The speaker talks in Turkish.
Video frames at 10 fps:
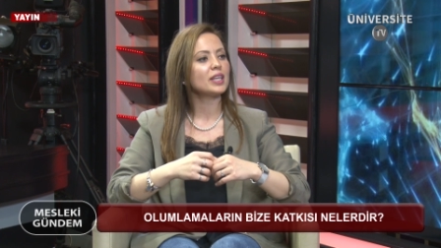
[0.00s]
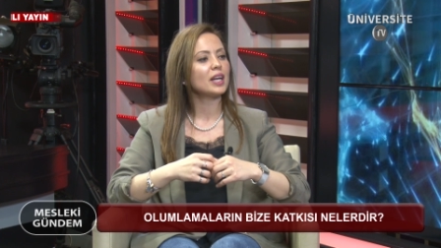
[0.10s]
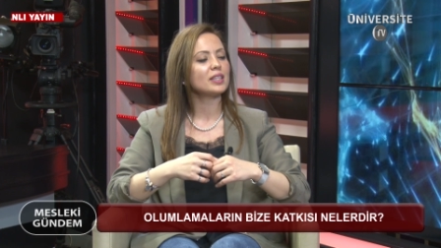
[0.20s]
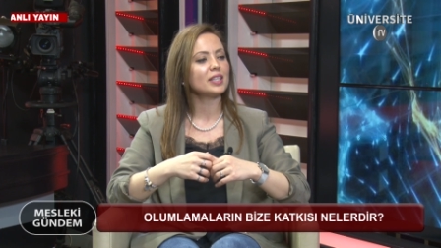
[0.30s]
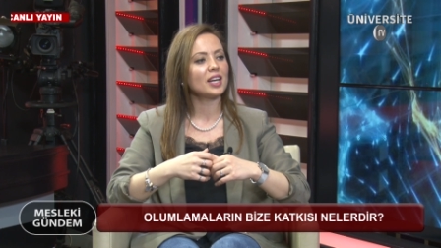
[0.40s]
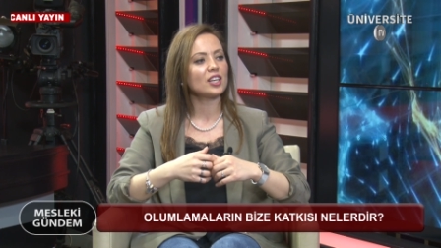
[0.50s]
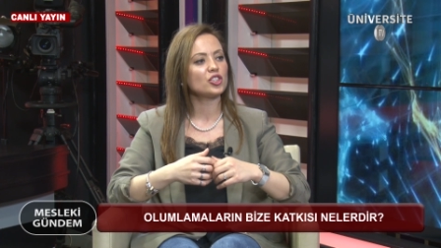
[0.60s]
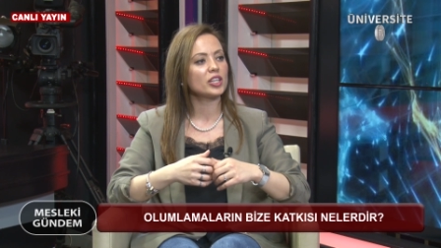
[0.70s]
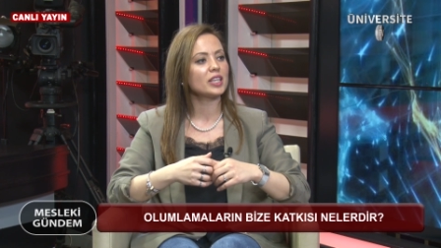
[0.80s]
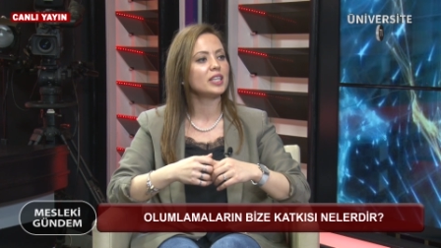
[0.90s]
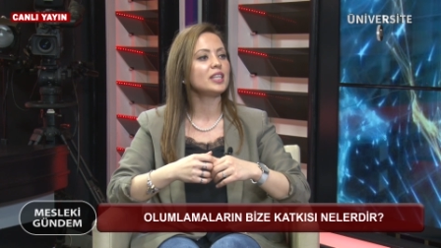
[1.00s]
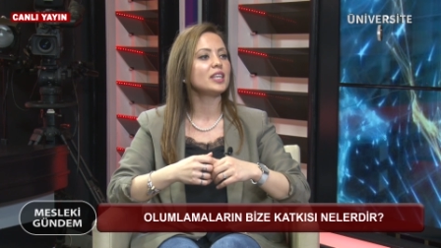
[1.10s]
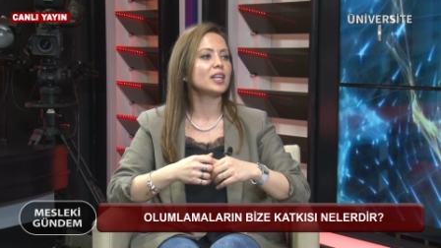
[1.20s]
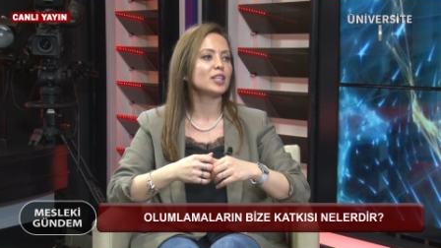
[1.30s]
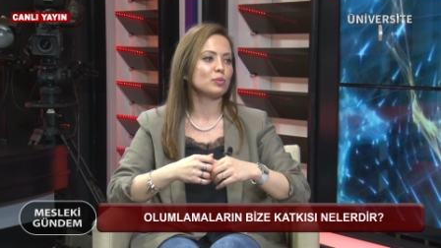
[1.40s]
Kendi gerçekliğini
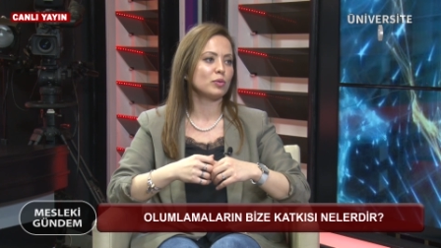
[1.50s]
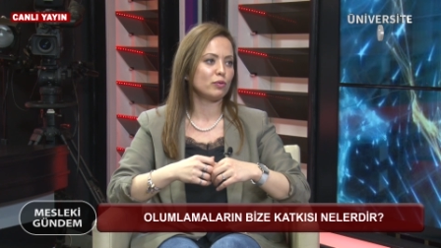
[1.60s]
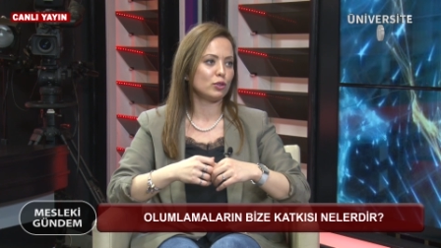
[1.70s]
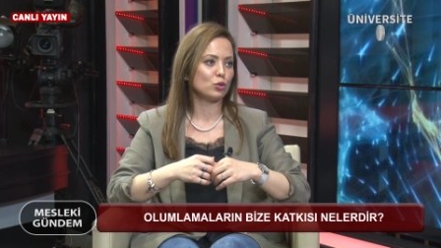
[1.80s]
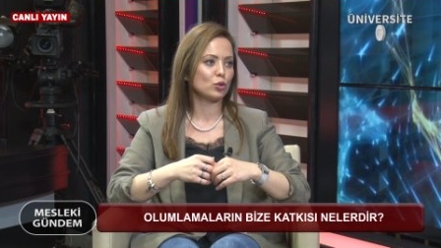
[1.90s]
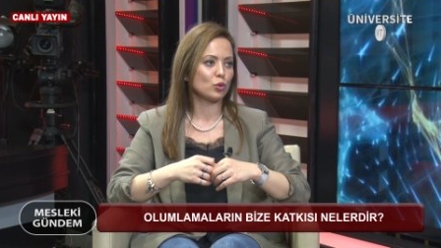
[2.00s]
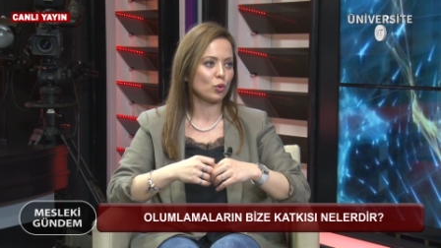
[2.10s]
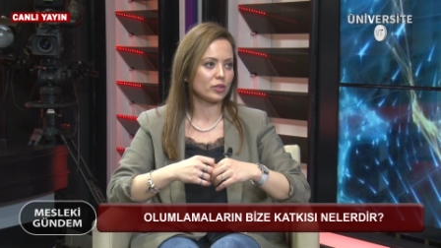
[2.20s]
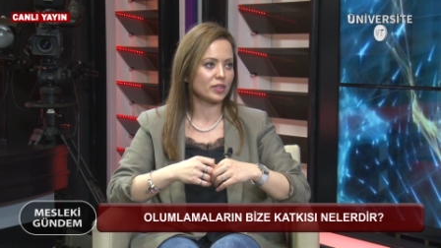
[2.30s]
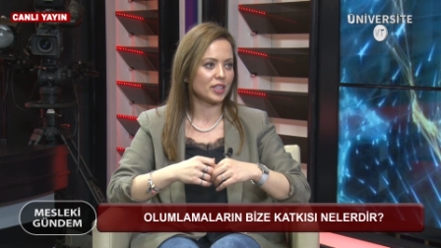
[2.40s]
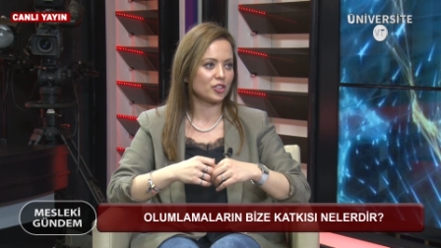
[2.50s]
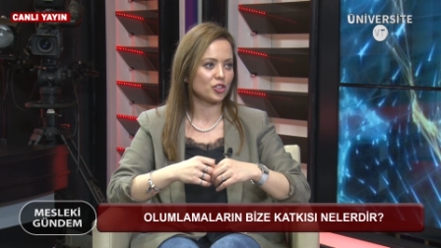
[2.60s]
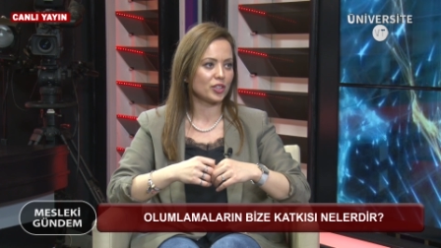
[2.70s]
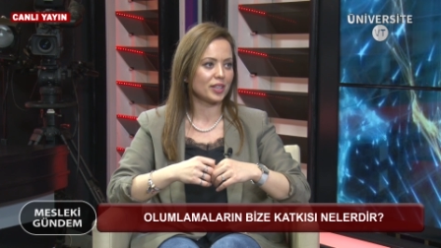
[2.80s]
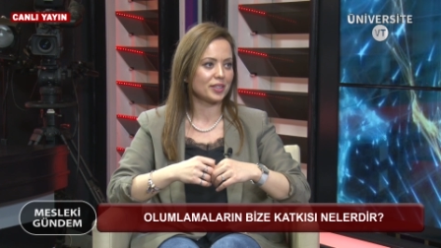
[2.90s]
yaratma vizyonu ortaya
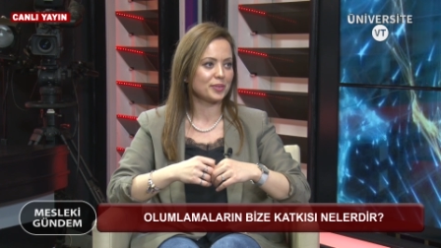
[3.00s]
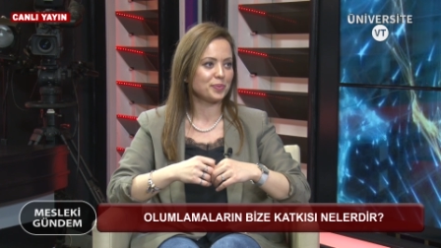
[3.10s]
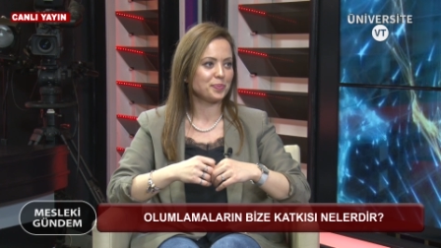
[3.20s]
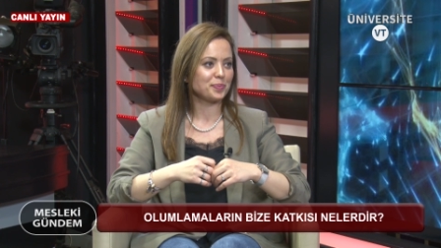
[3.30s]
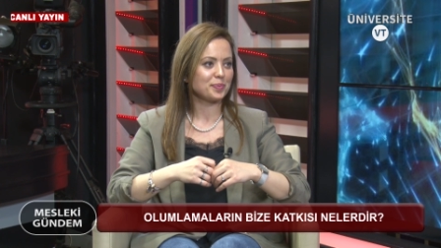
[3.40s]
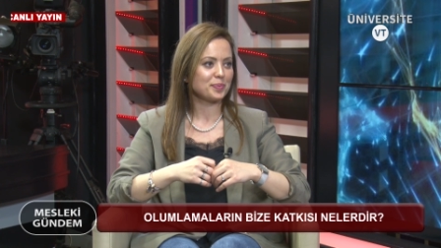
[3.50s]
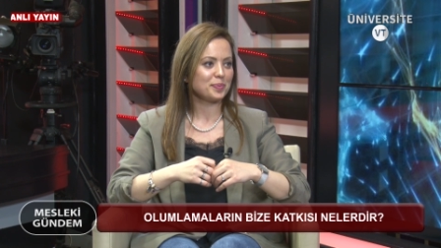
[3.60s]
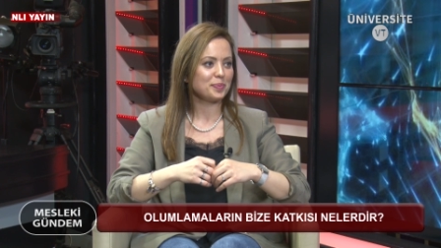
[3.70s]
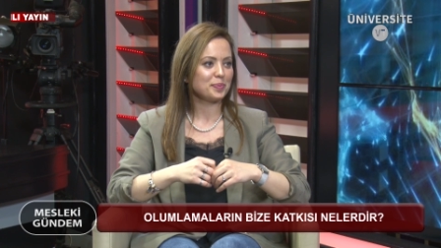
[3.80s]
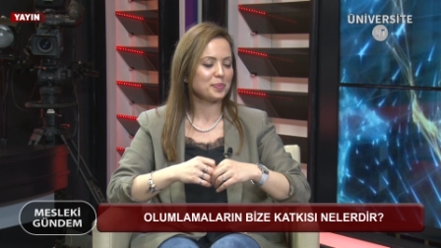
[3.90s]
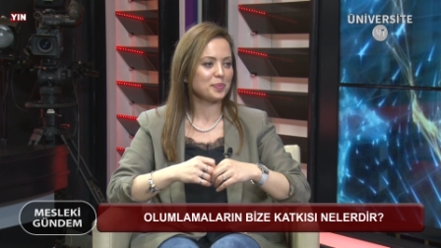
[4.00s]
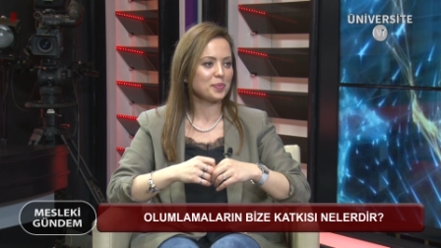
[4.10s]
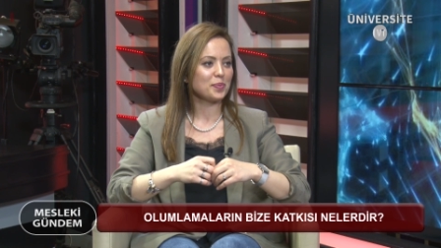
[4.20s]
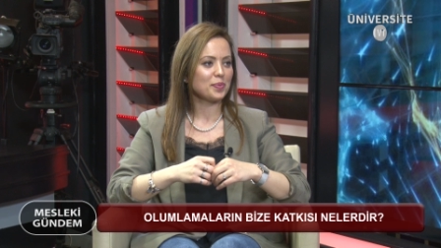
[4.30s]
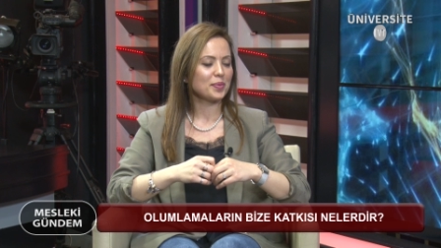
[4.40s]
çıkar.
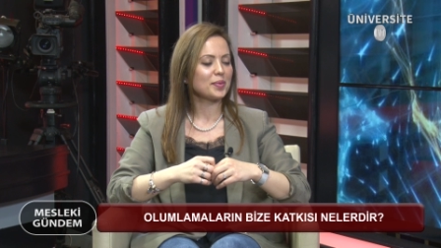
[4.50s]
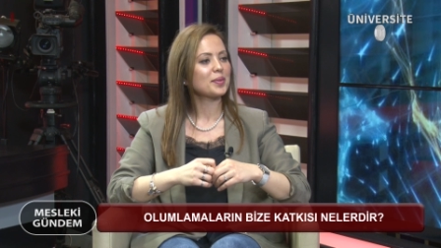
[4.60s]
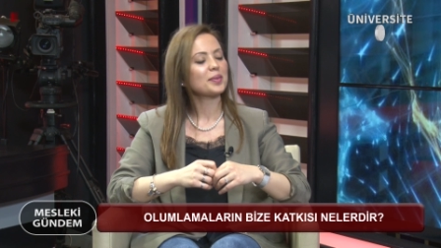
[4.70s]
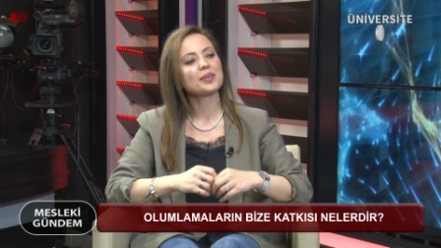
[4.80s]
Teşekkür ediyorum.